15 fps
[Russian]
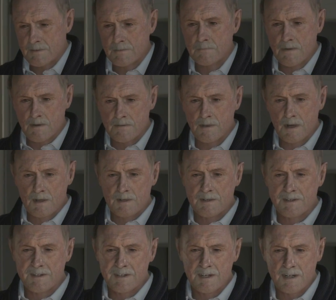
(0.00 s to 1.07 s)
что это
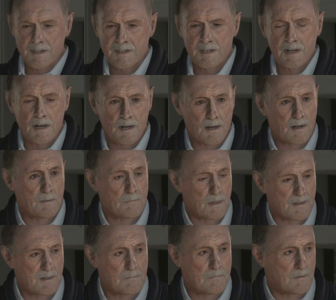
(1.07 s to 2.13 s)
исполнение мечты,
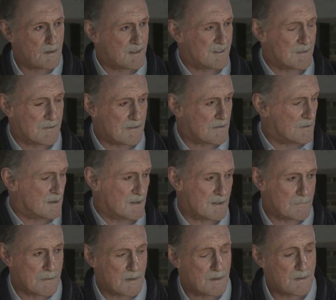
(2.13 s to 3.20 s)
но ты подумай о
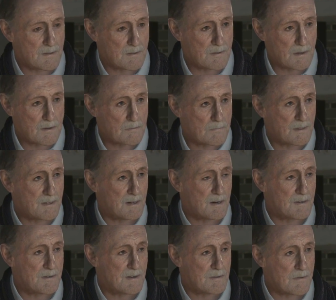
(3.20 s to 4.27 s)
давлении.
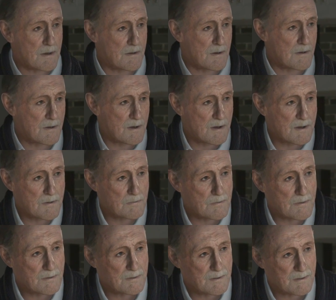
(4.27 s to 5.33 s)
Ты будешь там
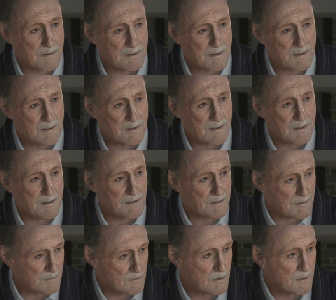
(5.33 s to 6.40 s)
один, а их
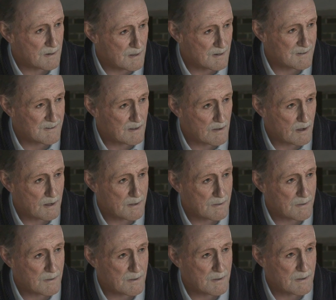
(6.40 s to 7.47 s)
команда.
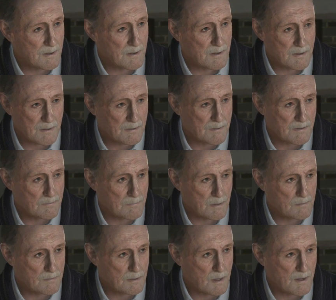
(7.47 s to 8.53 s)
Ты вряд ли даже
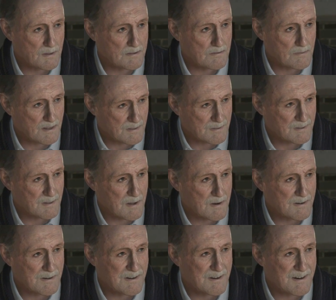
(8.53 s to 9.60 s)
попадешь в основной
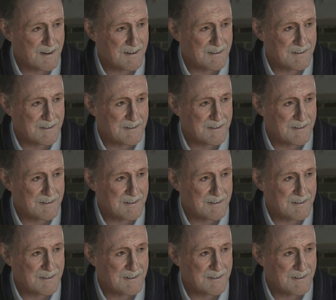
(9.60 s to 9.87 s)
состав.